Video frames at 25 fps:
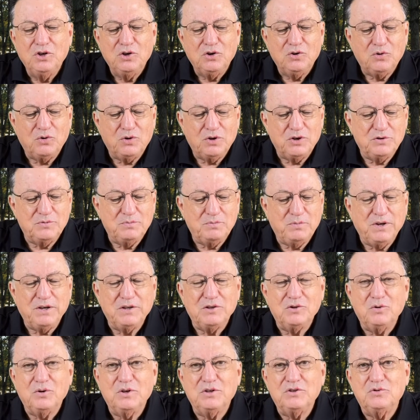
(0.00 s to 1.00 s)
con
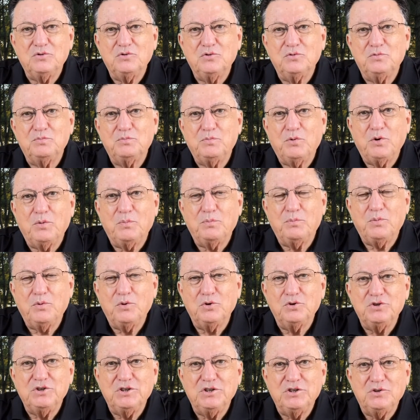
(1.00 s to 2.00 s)
respecto a su
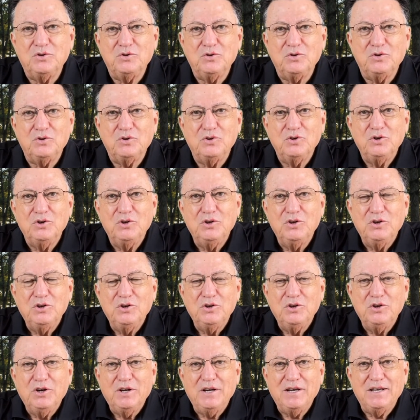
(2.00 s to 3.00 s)
propósito
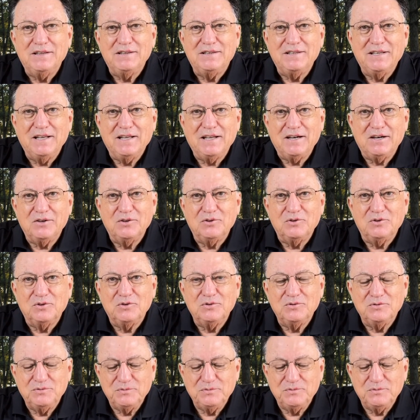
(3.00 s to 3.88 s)
eterno.